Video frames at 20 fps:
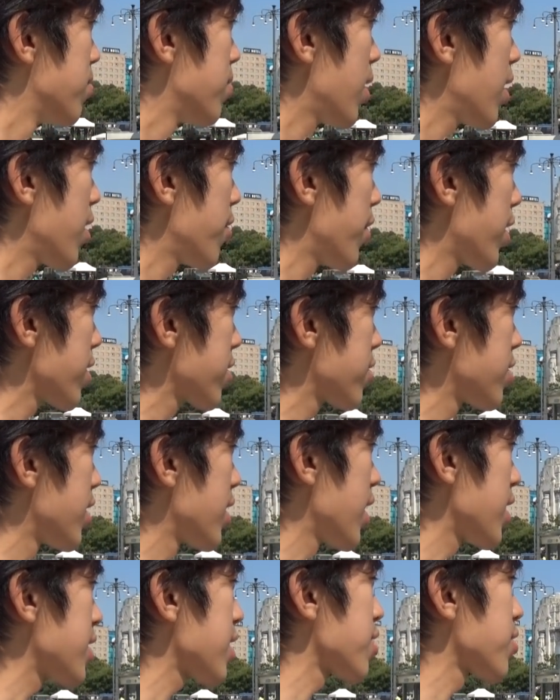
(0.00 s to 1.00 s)
まあ悪くは
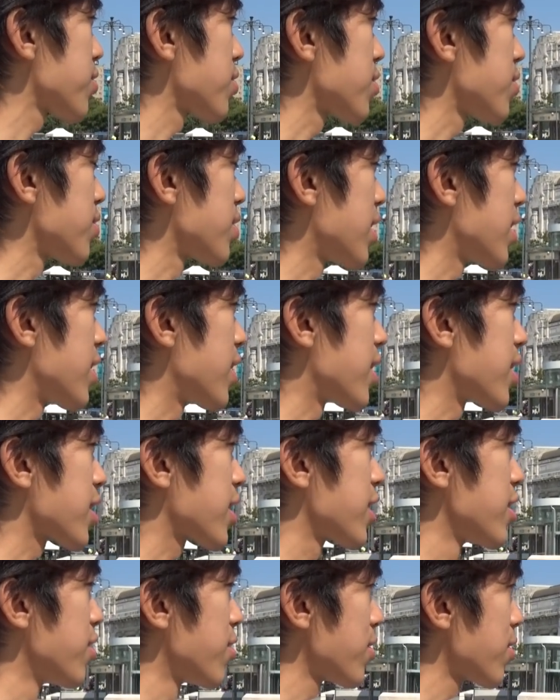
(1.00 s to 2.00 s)
なさそうそんなにはね
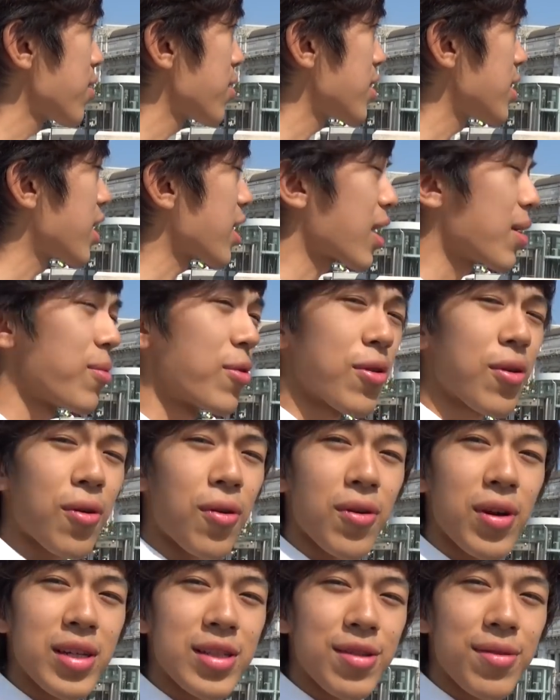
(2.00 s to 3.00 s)
昨日の夜なんかもう
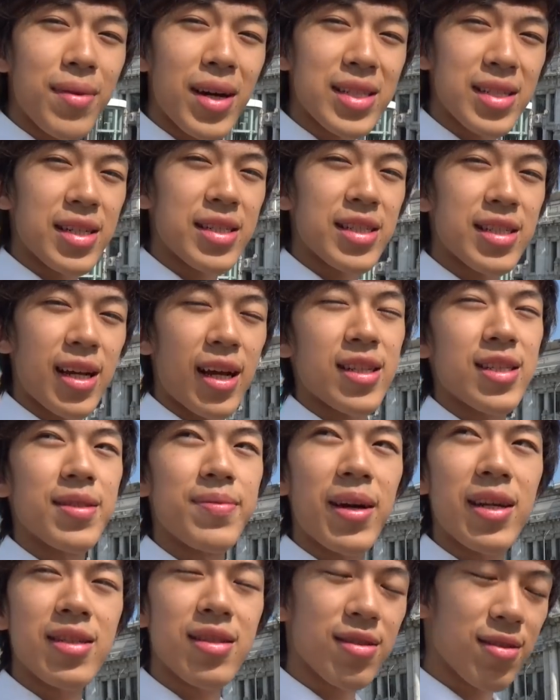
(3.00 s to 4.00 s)
これぞまさに殺
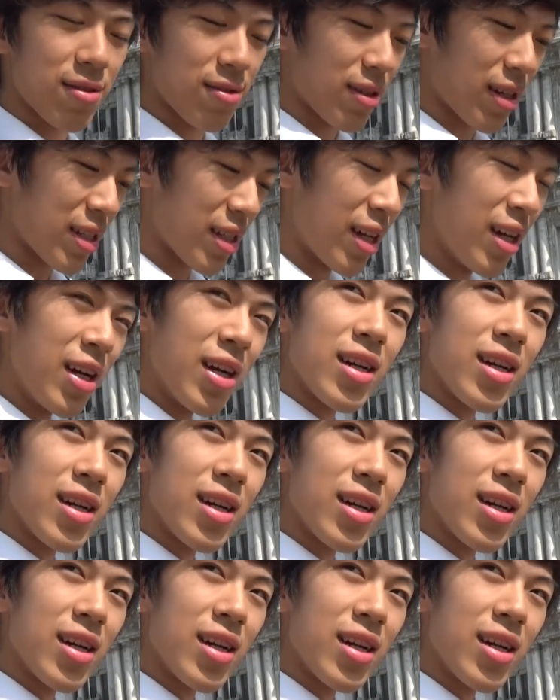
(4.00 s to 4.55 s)
伐というか